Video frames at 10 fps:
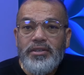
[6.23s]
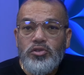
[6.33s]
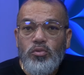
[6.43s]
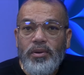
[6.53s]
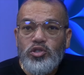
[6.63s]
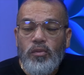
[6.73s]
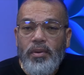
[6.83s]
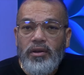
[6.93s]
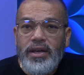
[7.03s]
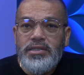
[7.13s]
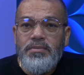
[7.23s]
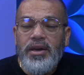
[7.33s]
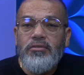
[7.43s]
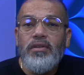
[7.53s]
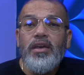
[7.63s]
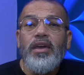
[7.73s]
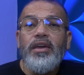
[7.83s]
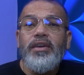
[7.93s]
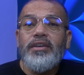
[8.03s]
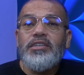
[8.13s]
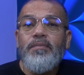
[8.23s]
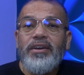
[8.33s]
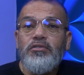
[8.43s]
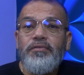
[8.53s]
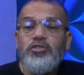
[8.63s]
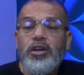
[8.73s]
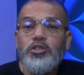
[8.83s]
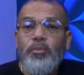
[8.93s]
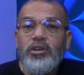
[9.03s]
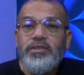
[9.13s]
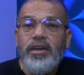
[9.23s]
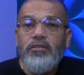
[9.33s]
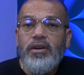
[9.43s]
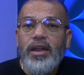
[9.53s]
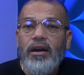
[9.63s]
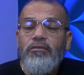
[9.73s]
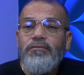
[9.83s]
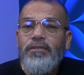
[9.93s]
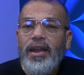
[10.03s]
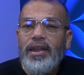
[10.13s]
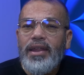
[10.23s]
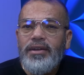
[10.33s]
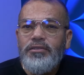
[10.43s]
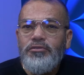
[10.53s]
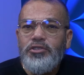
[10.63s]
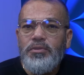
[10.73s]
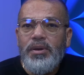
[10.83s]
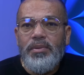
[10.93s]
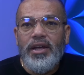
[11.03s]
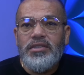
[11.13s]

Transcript: Eu sou o pastor Paulo Nascimento e esse é mais um vídeo resposta aqui do canal Falando de Bíblia.